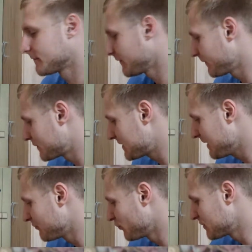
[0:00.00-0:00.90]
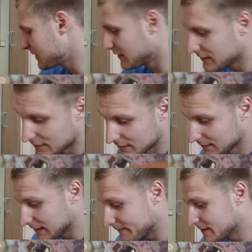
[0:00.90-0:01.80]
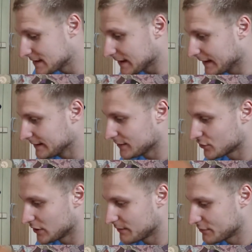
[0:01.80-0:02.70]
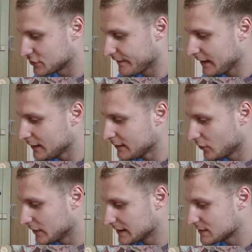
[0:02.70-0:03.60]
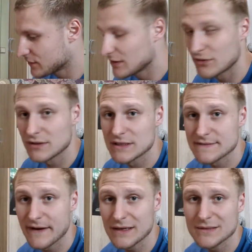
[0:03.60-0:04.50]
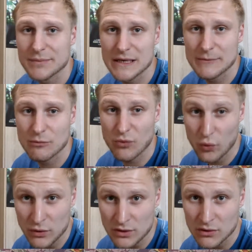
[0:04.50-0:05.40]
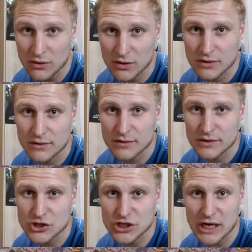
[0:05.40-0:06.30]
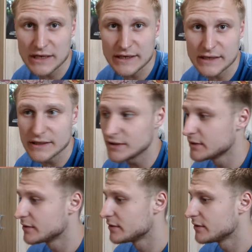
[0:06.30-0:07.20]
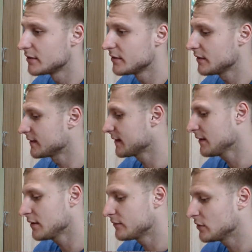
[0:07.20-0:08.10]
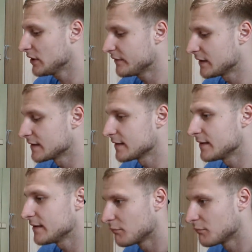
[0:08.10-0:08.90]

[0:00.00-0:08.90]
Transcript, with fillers: Für 10 Booster kann man sich eigentlich schon nicht beschweren. Und jetzt sogar noch eine zweite Premium und noch eine Stahlenergie. Das kann ja wohl nicht wahr sein.